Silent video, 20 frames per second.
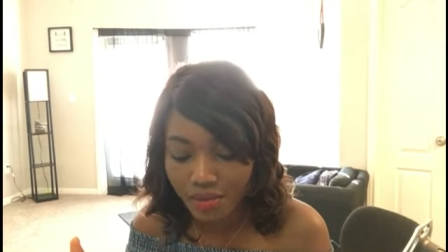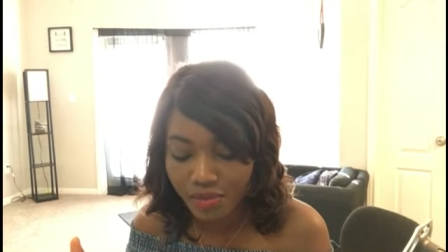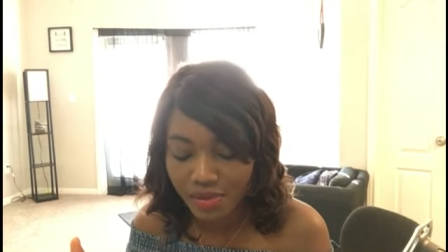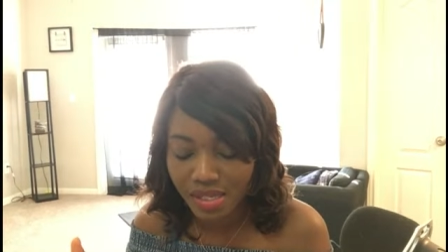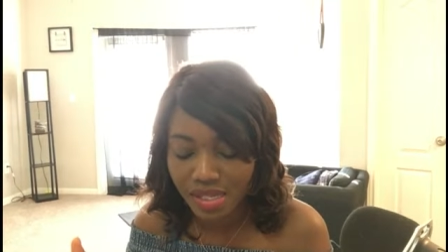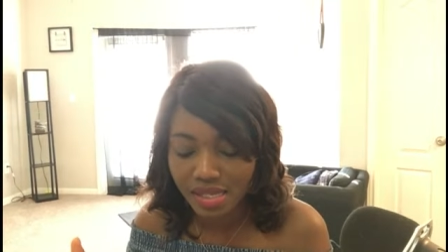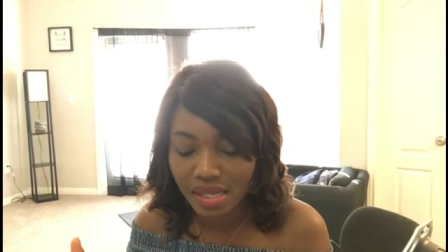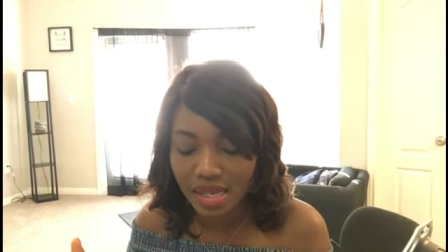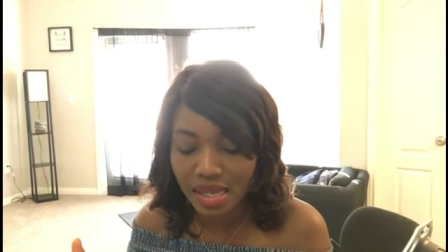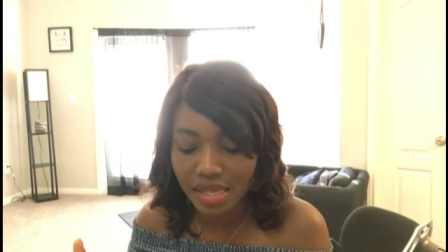
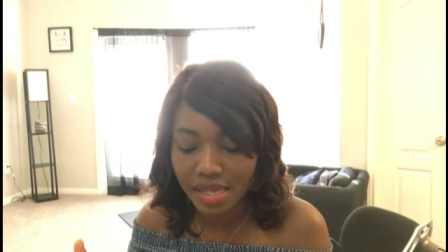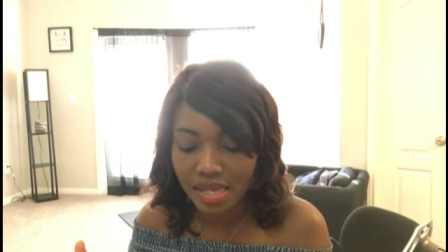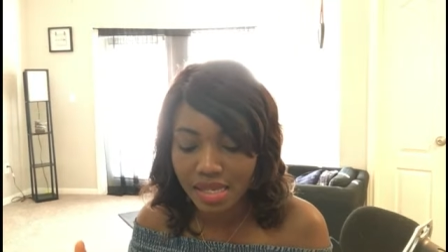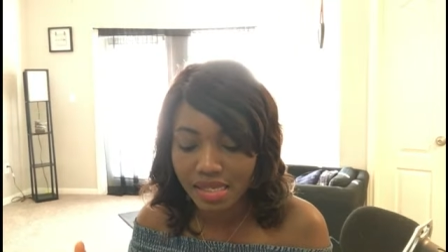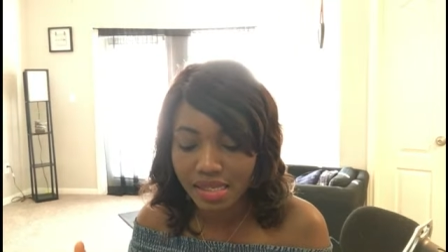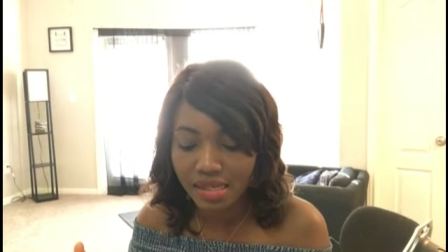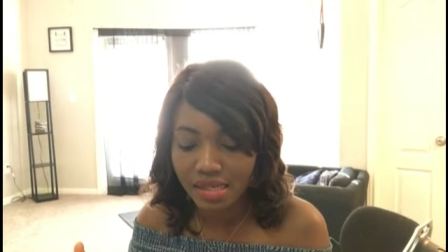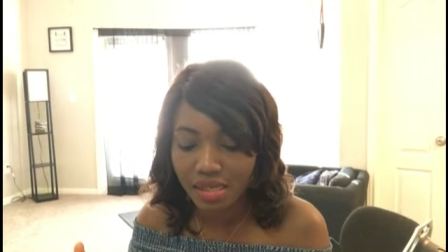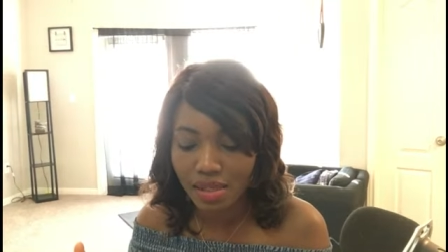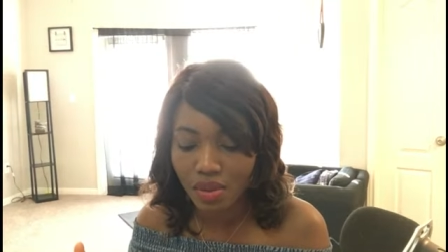Vous essayez
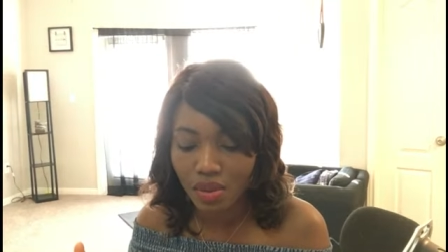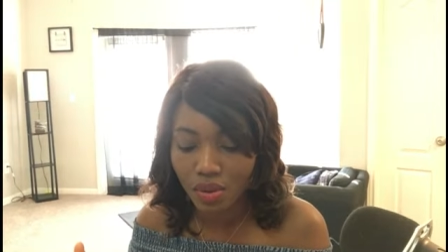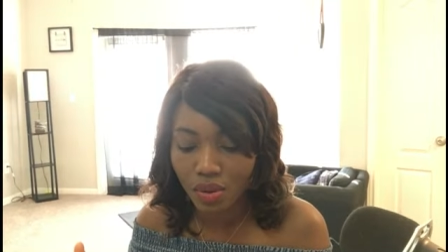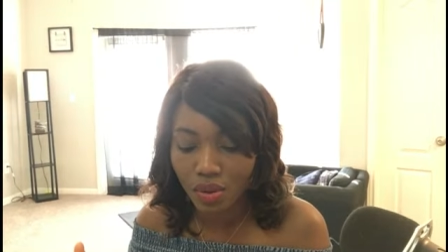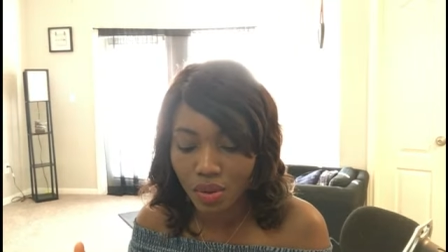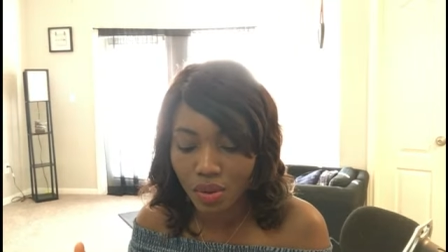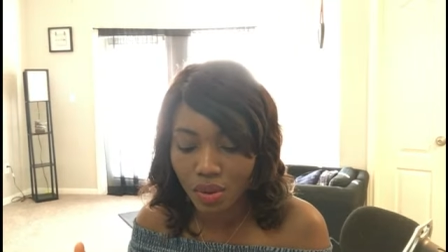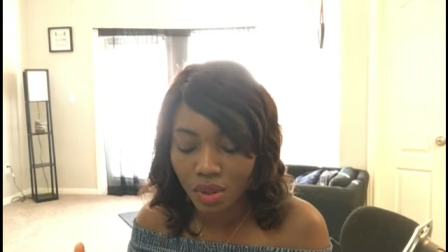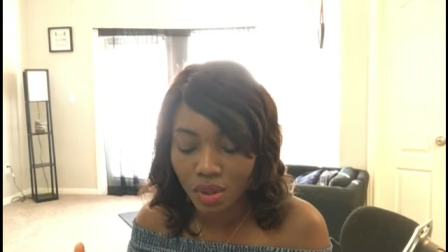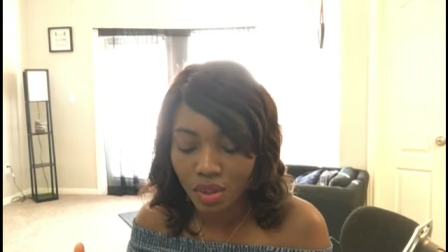ici
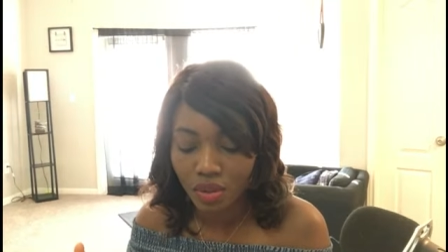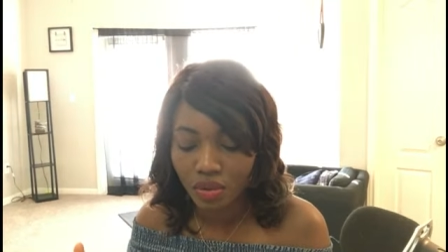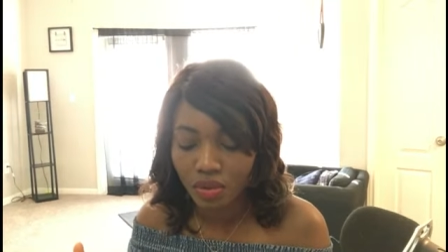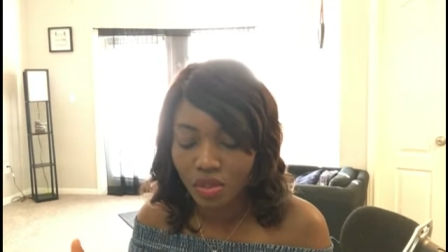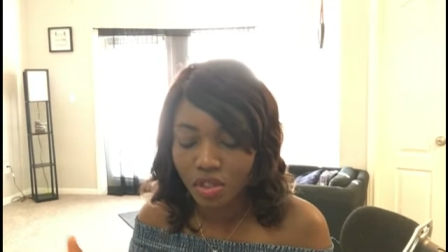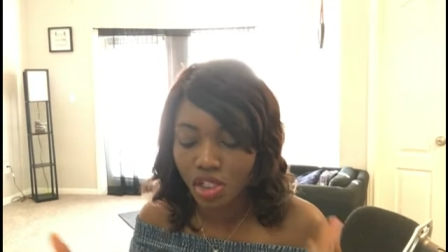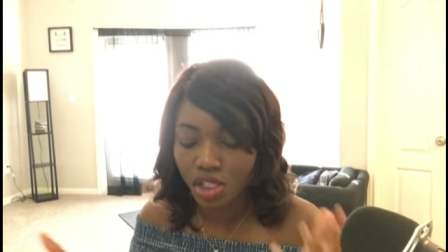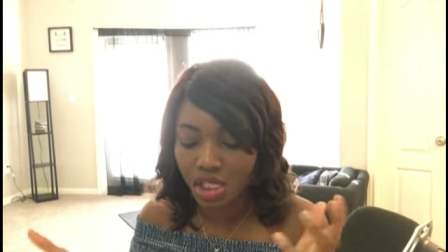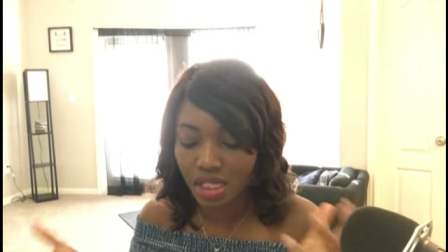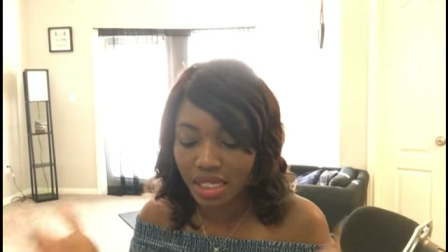de,
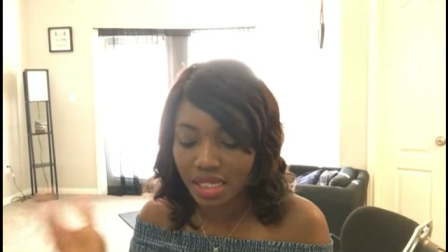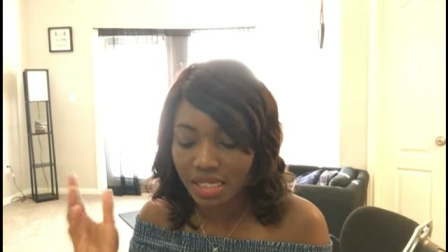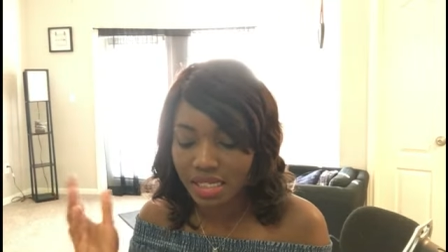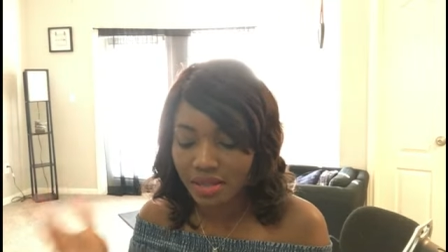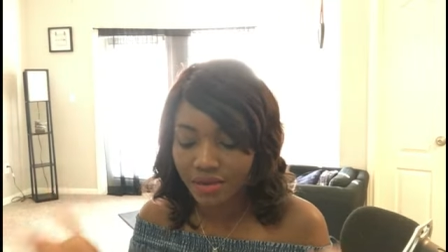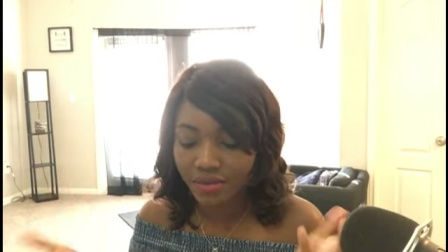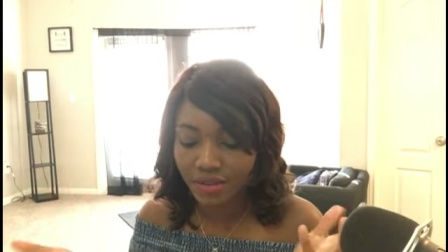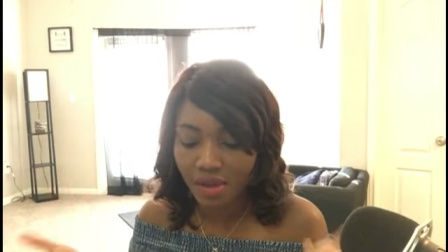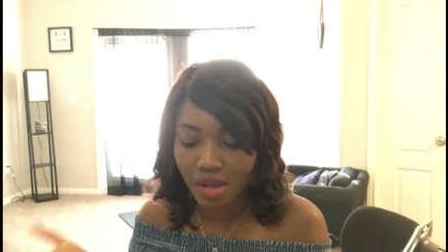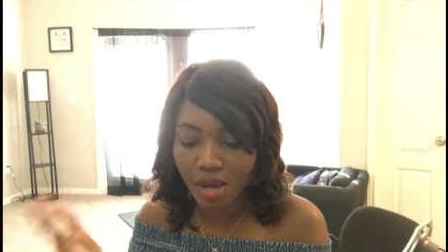de gérer
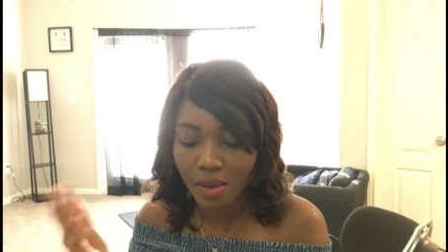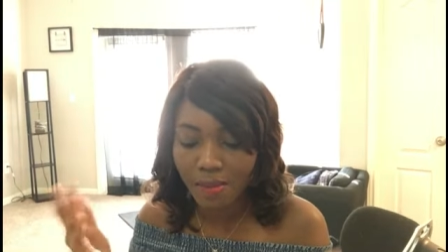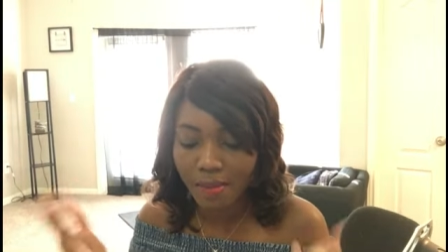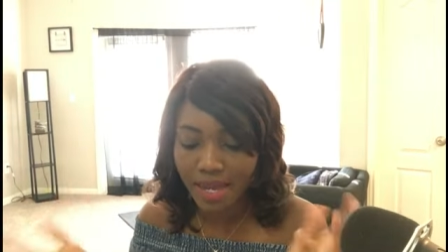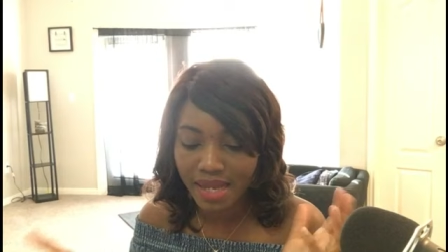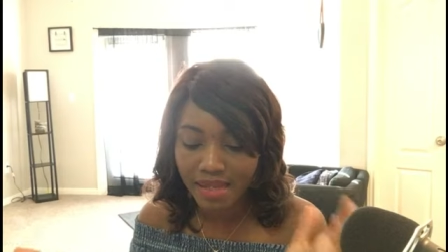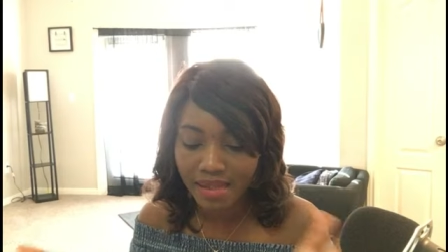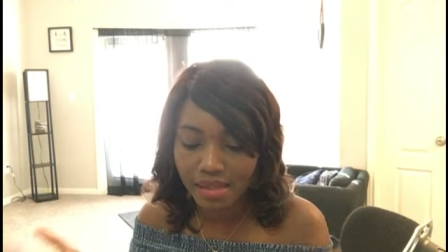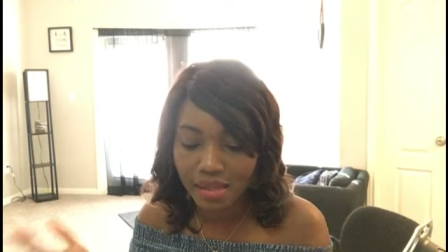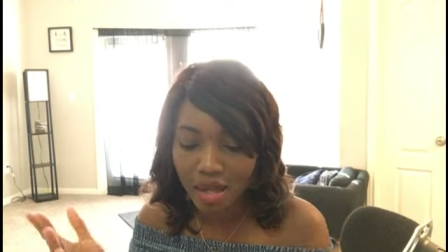différents
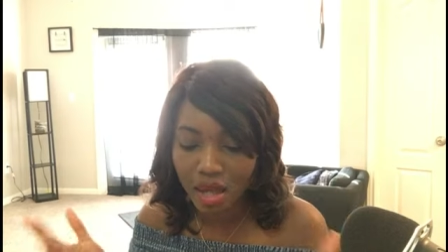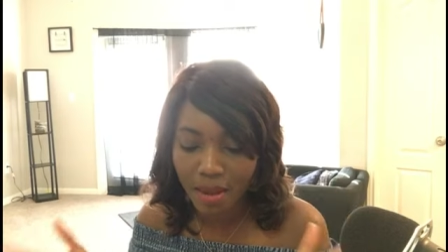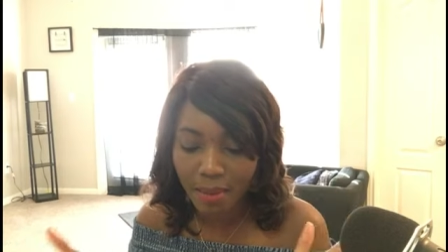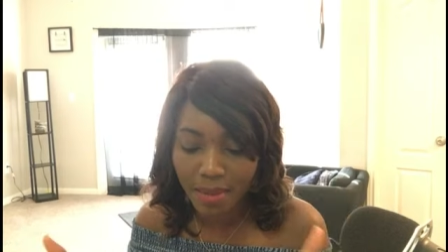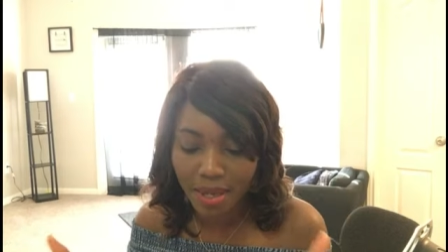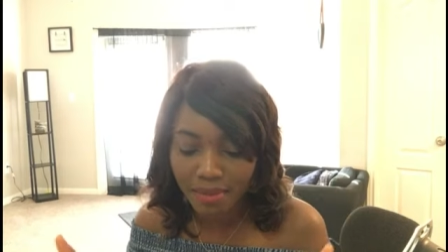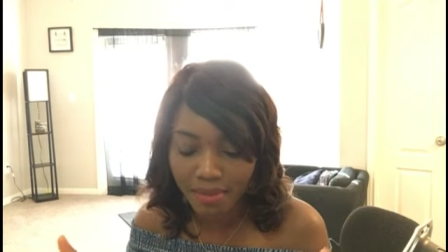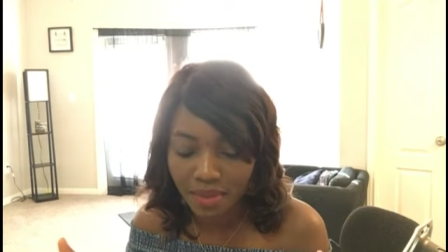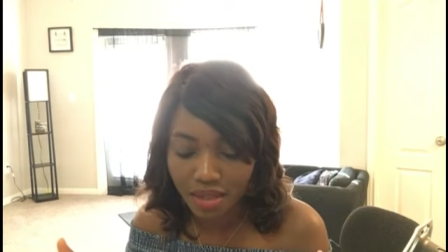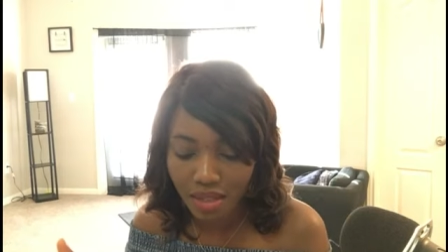patients en
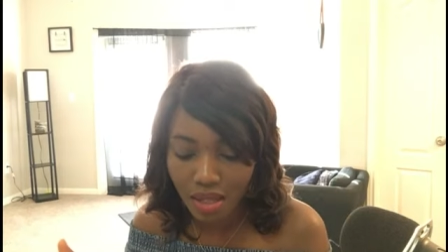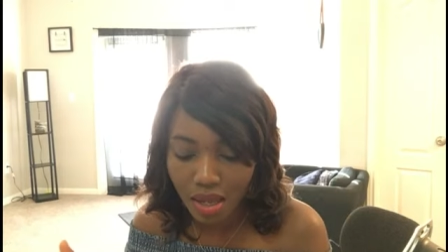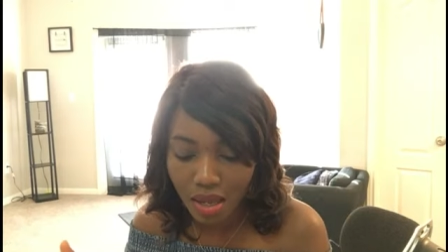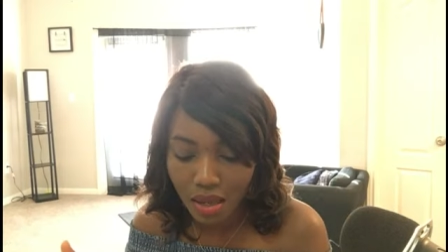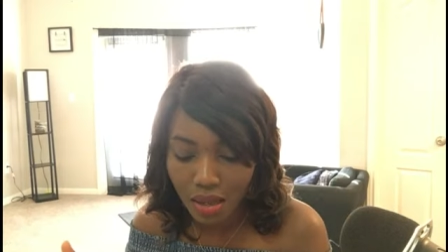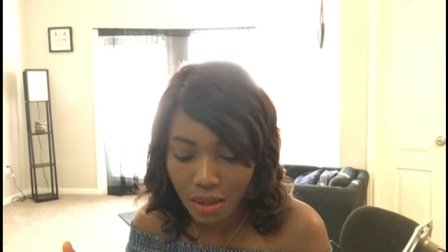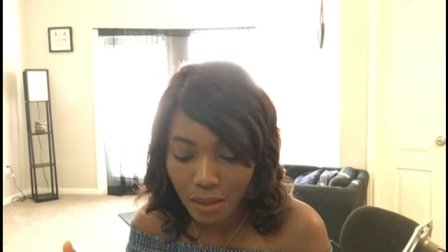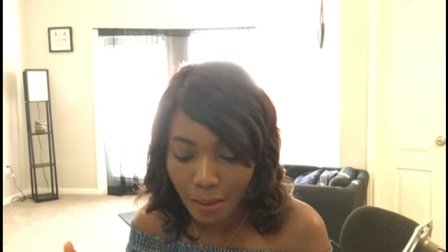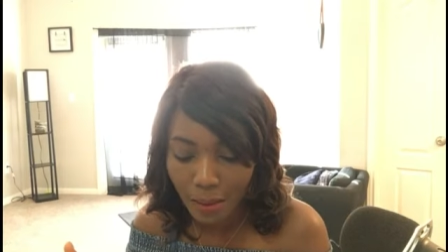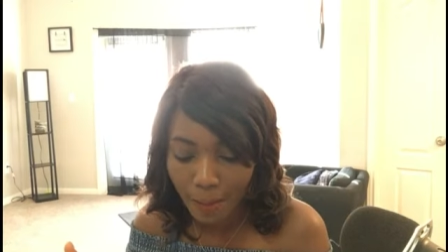même
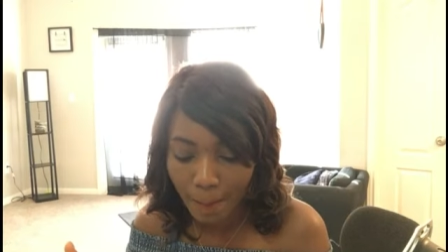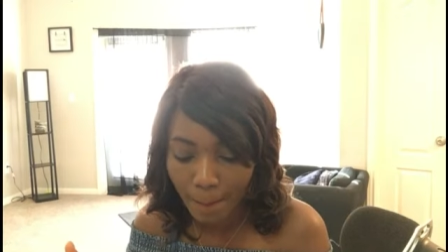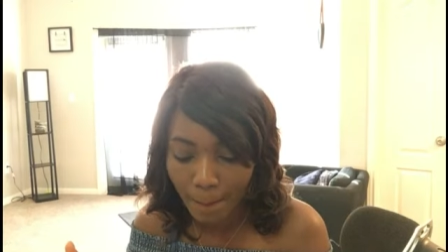temps.